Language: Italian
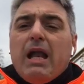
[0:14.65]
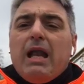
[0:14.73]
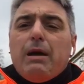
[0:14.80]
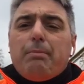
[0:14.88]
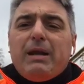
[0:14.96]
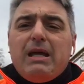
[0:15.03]

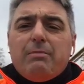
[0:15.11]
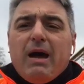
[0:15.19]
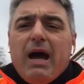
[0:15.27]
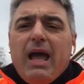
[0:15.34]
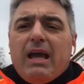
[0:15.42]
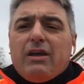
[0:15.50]
La
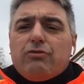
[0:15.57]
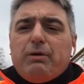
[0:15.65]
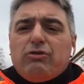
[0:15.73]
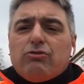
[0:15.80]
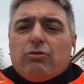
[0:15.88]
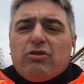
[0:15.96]
prima è che
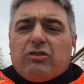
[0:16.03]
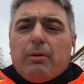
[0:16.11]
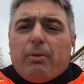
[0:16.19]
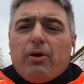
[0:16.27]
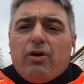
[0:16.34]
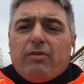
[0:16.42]
spesso
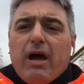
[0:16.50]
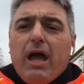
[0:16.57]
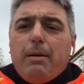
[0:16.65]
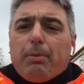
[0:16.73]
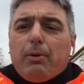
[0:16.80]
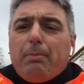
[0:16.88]
questa prova
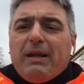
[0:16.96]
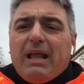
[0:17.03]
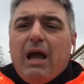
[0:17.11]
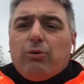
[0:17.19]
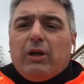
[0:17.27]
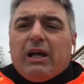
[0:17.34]
è
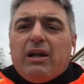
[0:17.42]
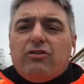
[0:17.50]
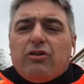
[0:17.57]
propedeutica